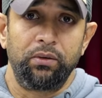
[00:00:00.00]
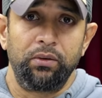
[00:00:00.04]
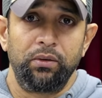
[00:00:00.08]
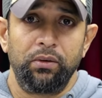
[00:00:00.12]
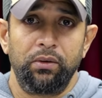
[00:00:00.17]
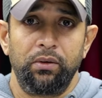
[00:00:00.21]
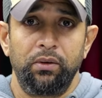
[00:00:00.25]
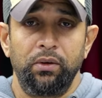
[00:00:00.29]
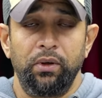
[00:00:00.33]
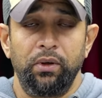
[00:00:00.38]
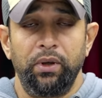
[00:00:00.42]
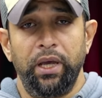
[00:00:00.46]

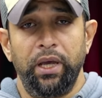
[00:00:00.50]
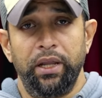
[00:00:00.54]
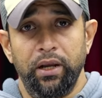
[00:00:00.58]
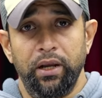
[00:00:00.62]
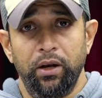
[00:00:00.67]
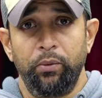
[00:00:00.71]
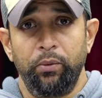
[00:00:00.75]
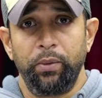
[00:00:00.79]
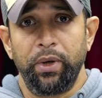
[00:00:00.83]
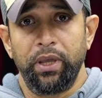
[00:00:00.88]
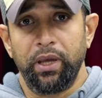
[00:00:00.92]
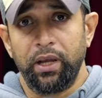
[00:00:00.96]
Y Danilo
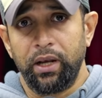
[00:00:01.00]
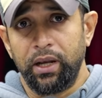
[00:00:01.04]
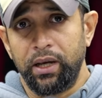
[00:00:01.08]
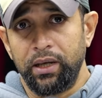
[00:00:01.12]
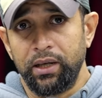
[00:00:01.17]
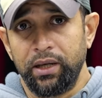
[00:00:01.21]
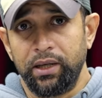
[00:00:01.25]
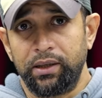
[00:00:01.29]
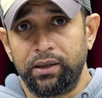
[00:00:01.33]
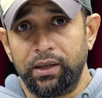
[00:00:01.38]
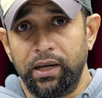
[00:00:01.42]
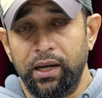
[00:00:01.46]
Medina ahí
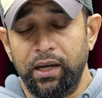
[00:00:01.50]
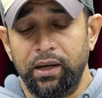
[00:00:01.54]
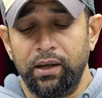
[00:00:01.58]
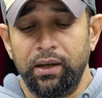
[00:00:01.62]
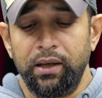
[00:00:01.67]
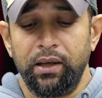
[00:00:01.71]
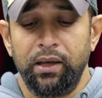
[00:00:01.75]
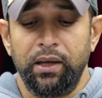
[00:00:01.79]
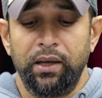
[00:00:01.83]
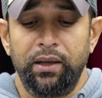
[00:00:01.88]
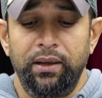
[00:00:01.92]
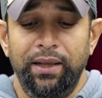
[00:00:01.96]
está,
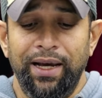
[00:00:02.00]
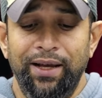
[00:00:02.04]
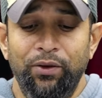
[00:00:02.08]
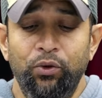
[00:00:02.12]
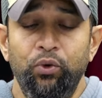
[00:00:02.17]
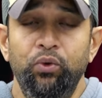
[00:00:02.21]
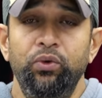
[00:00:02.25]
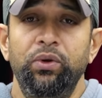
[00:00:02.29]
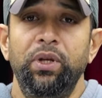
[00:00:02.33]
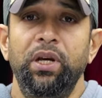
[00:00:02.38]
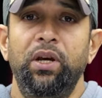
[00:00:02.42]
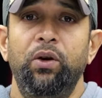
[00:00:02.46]
dando
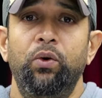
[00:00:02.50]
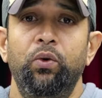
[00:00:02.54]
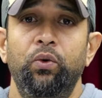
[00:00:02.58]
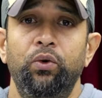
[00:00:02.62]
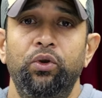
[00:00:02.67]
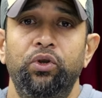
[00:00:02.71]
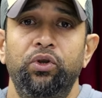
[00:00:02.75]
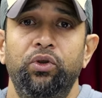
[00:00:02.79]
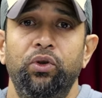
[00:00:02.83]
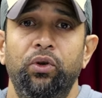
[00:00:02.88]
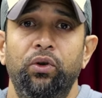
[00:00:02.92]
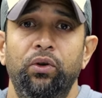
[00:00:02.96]
un
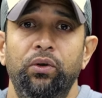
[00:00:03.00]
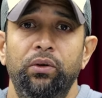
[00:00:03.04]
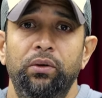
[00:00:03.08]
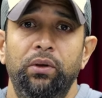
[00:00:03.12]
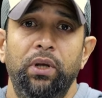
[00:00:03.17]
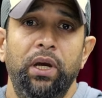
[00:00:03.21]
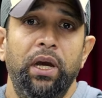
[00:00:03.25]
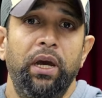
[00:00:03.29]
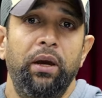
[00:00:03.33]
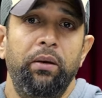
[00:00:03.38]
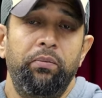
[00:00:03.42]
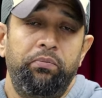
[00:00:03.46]
discurso
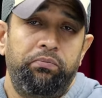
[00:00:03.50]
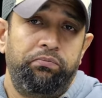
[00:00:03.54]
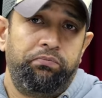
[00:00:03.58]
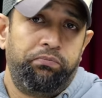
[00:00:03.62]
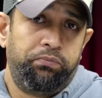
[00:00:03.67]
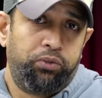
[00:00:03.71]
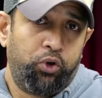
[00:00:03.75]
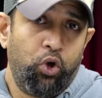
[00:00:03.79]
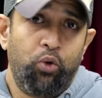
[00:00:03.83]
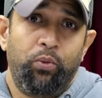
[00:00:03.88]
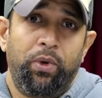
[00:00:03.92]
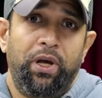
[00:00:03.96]
de
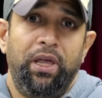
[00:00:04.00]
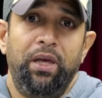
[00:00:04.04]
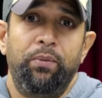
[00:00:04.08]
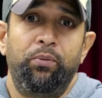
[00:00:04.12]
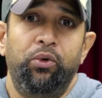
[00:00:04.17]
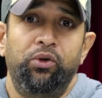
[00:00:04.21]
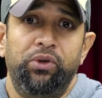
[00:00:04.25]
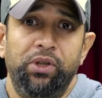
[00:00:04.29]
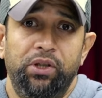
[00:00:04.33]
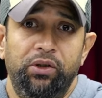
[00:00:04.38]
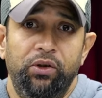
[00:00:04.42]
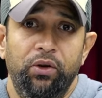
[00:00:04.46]
toma de
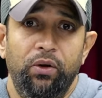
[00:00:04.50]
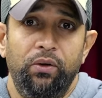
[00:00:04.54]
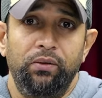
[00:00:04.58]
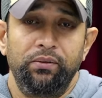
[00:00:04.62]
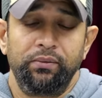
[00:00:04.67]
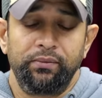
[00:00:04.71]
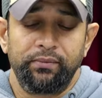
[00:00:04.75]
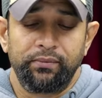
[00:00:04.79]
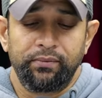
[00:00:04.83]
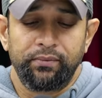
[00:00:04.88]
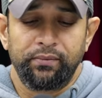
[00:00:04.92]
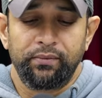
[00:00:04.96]
posesión
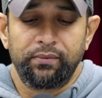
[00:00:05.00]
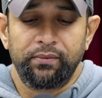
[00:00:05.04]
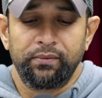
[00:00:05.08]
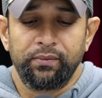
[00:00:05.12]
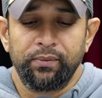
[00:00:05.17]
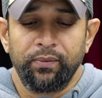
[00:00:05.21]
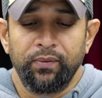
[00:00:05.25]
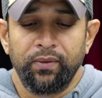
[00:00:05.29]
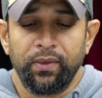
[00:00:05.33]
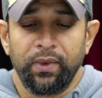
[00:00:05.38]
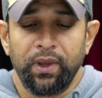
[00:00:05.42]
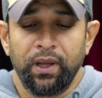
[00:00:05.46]

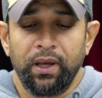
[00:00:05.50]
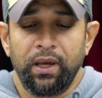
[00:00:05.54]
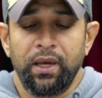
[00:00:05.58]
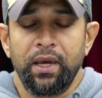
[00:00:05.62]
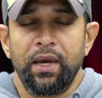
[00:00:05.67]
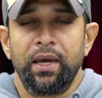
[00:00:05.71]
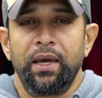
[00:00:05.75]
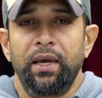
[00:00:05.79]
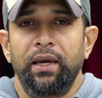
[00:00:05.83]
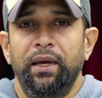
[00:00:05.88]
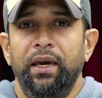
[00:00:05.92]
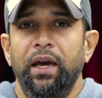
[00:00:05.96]

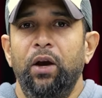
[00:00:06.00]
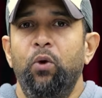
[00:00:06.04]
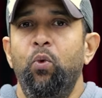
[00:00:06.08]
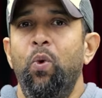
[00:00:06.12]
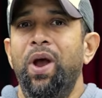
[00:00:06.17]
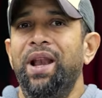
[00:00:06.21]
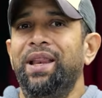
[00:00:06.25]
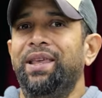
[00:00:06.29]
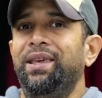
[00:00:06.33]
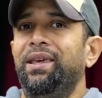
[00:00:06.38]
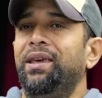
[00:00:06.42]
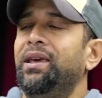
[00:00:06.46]
que
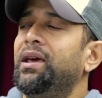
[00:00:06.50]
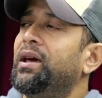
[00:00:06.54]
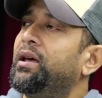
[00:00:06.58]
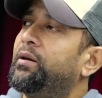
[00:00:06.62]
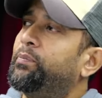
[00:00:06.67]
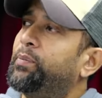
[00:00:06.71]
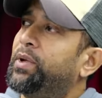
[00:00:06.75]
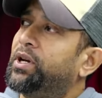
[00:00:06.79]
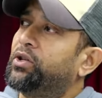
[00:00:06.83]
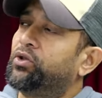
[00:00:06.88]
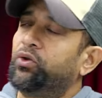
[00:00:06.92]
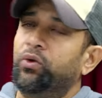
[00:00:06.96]
cualquier
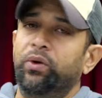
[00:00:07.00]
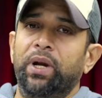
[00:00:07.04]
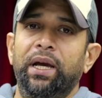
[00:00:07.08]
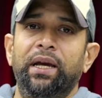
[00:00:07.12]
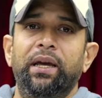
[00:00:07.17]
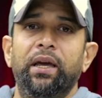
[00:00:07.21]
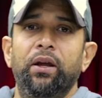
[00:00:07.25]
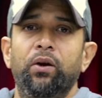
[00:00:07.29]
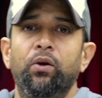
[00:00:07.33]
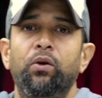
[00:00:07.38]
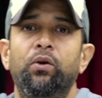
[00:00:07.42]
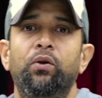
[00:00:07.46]
persona que
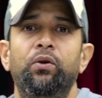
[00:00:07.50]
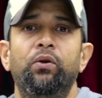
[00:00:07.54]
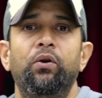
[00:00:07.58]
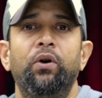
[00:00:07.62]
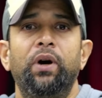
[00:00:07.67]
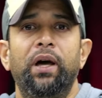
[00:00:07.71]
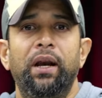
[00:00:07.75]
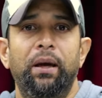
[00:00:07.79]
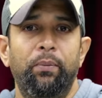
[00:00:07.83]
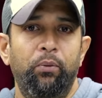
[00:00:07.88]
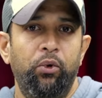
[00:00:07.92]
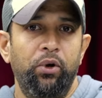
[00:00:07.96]
no conozca
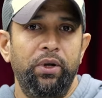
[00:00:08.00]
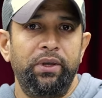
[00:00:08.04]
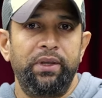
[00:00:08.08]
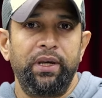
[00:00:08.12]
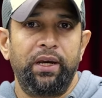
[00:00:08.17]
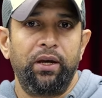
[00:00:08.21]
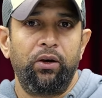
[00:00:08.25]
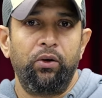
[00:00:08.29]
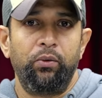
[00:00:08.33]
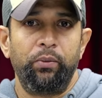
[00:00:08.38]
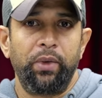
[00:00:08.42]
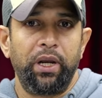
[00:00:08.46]
la política
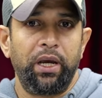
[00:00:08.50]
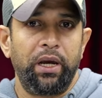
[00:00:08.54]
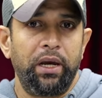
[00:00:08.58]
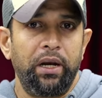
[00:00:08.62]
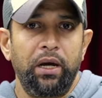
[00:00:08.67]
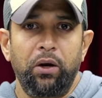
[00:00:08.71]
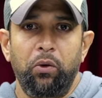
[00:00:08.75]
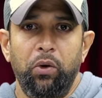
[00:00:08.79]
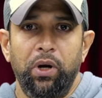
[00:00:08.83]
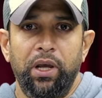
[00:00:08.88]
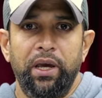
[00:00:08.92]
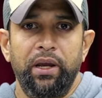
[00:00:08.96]
dominicana,
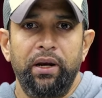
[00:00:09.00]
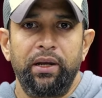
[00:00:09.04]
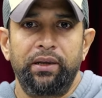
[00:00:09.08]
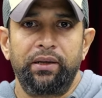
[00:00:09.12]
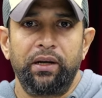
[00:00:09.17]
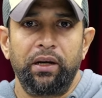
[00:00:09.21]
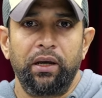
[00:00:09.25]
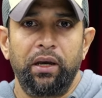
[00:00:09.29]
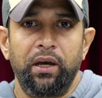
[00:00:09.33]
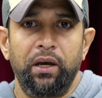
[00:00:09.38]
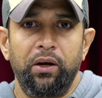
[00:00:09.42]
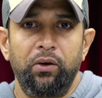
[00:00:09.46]
cualquier
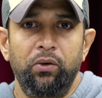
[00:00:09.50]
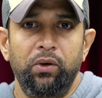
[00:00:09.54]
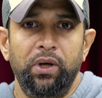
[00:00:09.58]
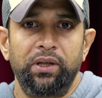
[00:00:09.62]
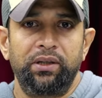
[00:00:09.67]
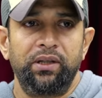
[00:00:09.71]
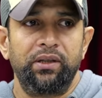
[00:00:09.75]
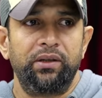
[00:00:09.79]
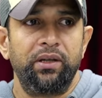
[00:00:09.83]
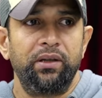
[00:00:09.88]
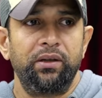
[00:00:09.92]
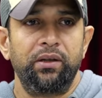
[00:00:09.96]
extranjero que se
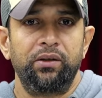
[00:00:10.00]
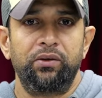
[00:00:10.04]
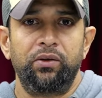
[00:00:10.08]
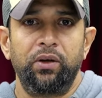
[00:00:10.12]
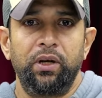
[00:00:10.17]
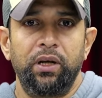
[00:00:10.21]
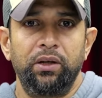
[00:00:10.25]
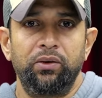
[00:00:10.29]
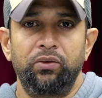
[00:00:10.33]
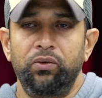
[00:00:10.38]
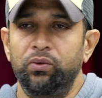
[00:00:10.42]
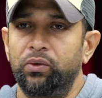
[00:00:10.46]
sienta
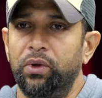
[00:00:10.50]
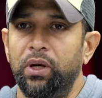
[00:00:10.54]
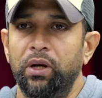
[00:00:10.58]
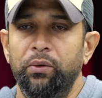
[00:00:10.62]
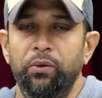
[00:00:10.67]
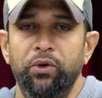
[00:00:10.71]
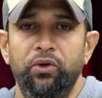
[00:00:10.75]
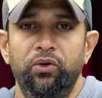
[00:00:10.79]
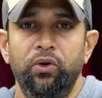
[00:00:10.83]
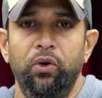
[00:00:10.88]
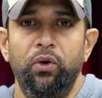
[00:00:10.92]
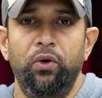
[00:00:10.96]
en su
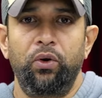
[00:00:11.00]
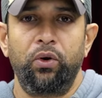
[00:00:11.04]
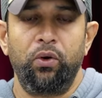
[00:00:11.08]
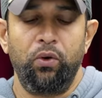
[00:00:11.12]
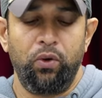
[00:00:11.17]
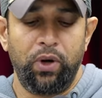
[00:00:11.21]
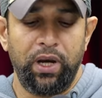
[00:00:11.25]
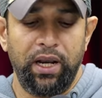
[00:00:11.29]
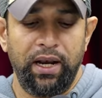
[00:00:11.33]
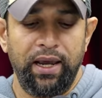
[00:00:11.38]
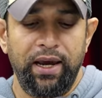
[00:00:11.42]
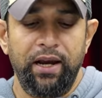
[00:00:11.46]
televisor o
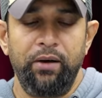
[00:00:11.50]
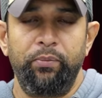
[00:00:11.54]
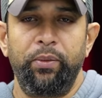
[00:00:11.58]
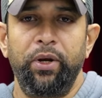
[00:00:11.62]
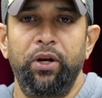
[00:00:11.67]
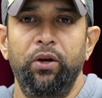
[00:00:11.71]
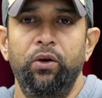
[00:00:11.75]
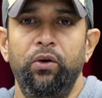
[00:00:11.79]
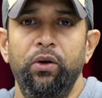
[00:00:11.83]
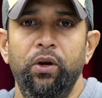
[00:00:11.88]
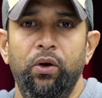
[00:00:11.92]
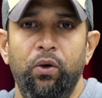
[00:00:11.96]
que lea el
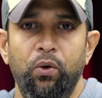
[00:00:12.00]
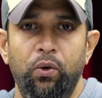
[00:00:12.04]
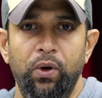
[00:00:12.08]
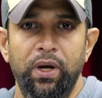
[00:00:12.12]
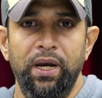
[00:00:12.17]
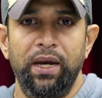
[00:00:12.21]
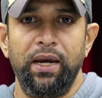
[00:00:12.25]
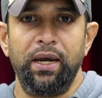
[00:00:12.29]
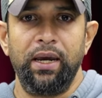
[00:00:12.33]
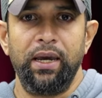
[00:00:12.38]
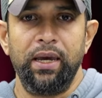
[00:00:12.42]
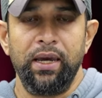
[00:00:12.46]
periódico
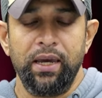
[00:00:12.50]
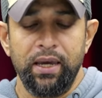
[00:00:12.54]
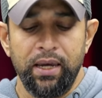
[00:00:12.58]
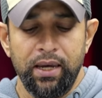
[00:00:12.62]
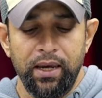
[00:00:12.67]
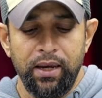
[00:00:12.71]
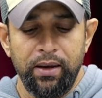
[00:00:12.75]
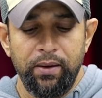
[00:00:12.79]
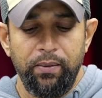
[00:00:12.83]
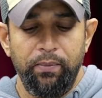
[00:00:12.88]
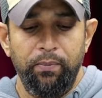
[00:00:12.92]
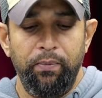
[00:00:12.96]
y
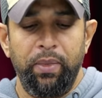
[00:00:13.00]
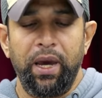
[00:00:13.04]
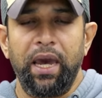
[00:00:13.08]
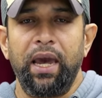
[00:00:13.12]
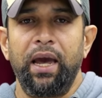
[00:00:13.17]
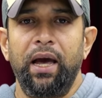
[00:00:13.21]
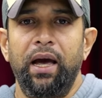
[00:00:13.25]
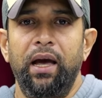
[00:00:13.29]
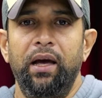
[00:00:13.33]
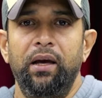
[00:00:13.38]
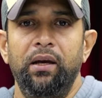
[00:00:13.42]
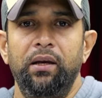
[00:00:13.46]

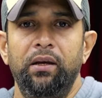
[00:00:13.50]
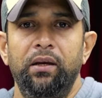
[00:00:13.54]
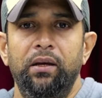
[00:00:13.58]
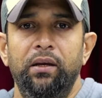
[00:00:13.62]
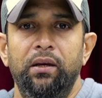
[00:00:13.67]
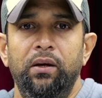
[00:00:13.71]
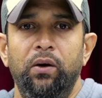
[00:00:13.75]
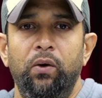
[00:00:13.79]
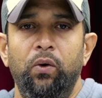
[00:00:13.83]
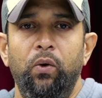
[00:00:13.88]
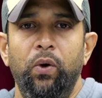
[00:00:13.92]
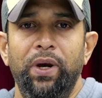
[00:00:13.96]
vea
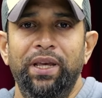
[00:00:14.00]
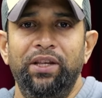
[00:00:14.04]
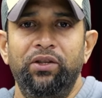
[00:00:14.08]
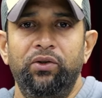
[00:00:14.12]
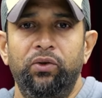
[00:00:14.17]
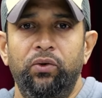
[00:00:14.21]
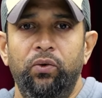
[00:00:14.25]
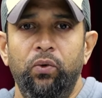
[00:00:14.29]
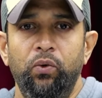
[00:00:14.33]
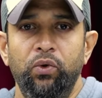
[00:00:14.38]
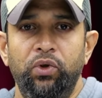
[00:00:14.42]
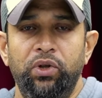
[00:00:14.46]
o
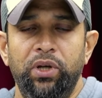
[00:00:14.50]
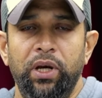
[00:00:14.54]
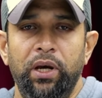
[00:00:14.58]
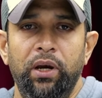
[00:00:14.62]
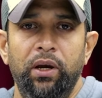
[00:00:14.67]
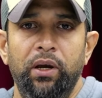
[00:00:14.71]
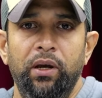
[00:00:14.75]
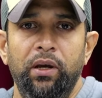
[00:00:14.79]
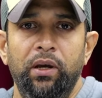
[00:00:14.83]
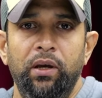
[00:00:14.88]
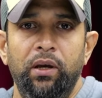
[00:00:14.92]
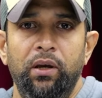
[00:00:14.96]
escuche
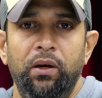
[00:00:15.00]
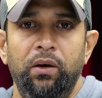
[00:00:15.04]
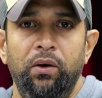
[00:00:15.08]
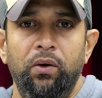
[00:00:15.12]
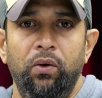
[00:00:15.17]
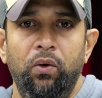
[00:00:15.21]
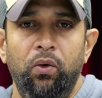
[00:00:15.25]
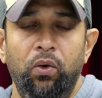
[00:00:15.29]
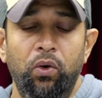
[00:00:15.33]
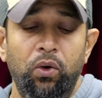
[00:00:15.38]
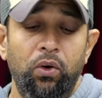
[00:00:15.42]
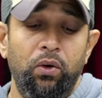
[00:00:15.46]

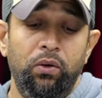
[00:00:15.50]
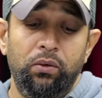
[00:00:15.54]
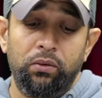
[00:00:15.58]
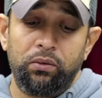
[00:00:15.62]
o